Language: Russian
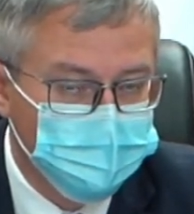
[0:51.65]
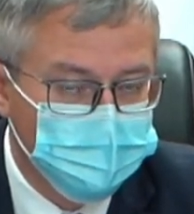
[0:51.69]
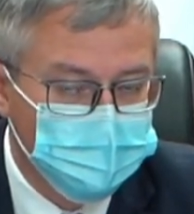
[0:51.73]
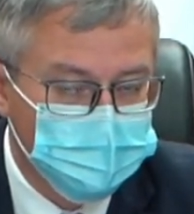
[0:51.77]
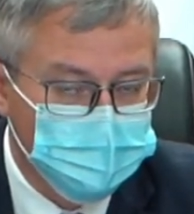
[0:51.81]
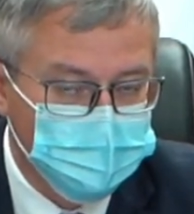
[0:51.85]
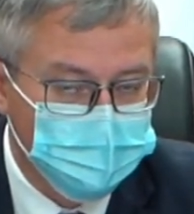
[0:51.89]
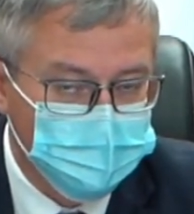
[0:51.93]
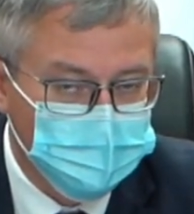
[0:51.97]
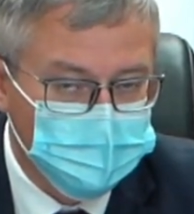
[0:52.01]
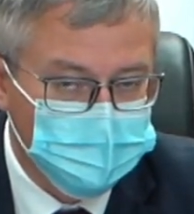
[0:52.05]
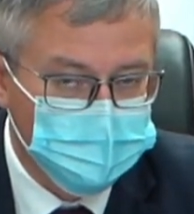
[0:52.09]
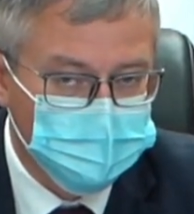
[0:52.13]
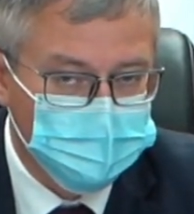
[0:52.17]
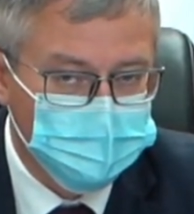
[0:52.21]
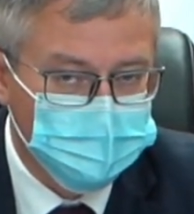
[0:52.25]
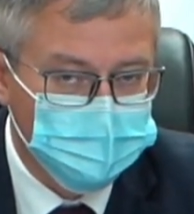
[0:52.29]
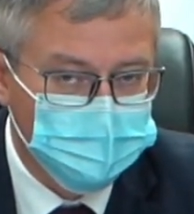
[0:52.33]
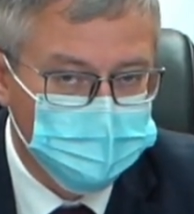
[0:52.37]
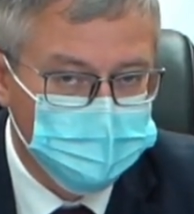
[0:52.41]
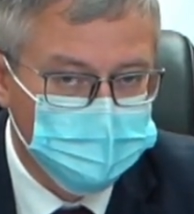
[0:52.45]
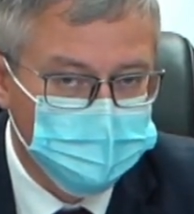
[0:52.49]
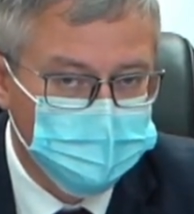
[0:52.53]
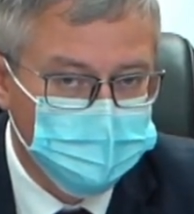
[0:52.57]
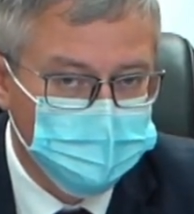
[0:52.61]

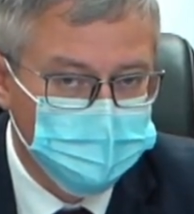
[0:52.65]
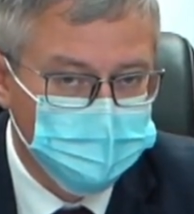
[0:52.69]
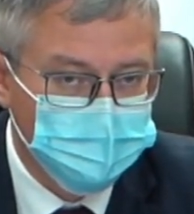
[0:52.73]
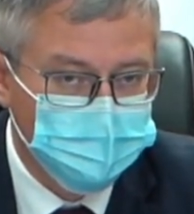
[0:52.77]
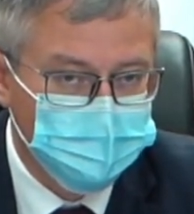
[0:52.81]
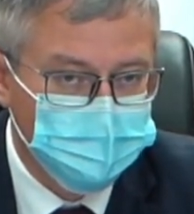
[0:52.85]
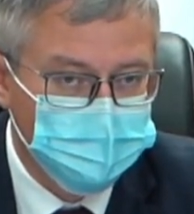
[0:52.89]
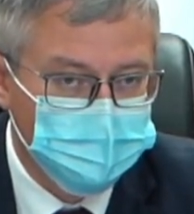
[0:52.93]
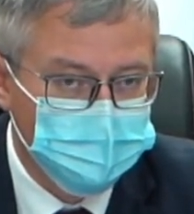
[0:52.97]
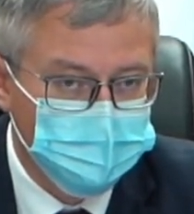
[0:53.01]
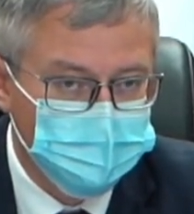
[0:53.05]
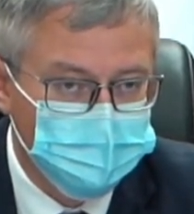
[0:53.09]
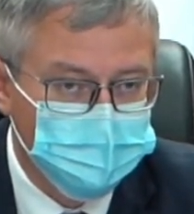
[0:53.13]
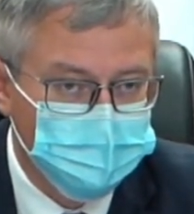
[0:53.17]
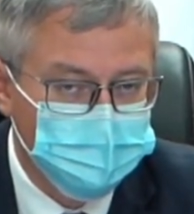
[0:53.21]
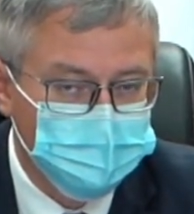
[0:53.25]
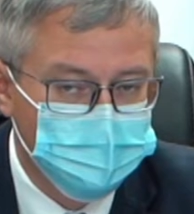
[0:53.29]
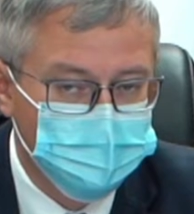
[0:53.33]
безопасности, здоровья и жизни